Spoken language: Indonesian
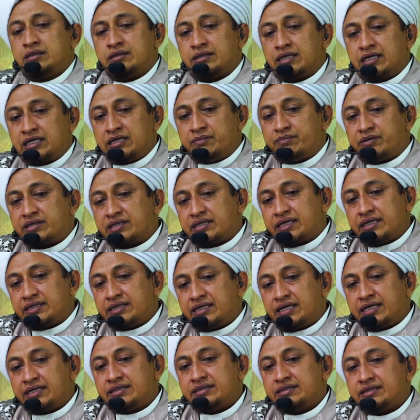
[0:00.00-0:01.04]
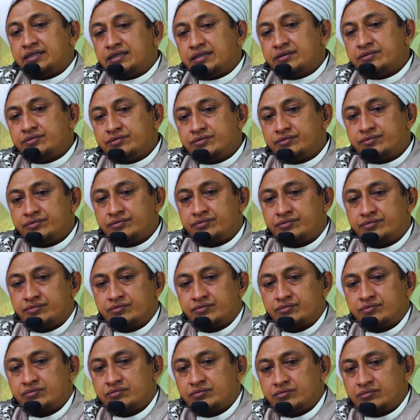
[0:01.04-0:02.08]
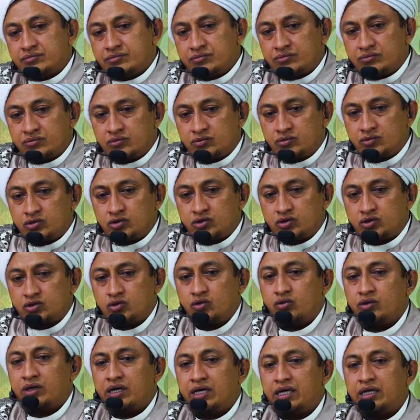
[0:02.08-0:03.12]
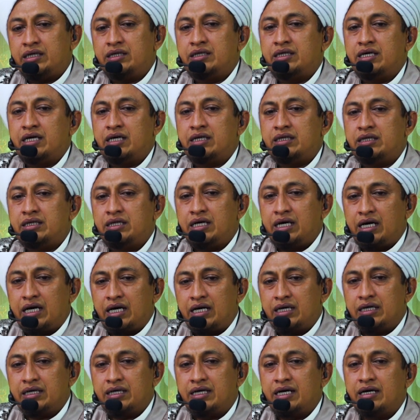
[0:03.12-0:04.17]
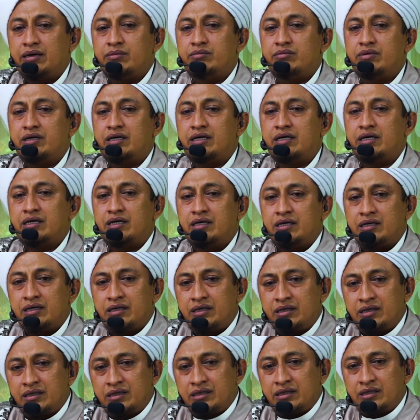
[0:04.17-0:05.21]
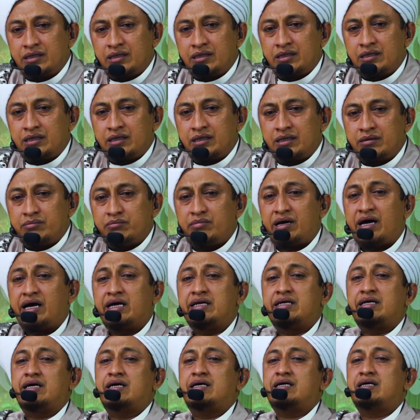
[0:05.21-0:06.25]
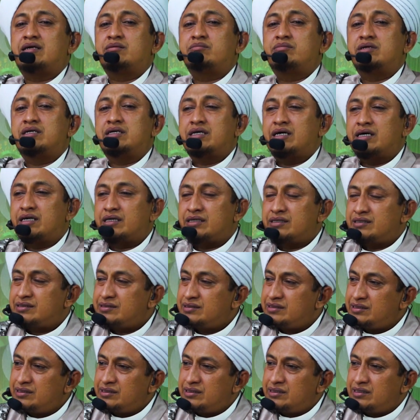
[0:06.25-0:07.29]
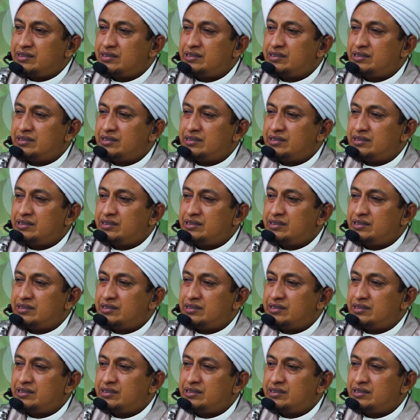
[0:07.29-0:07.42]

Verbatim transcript: Dari pertanyaannya, Tuhan dari agama mana yang benar? Nah.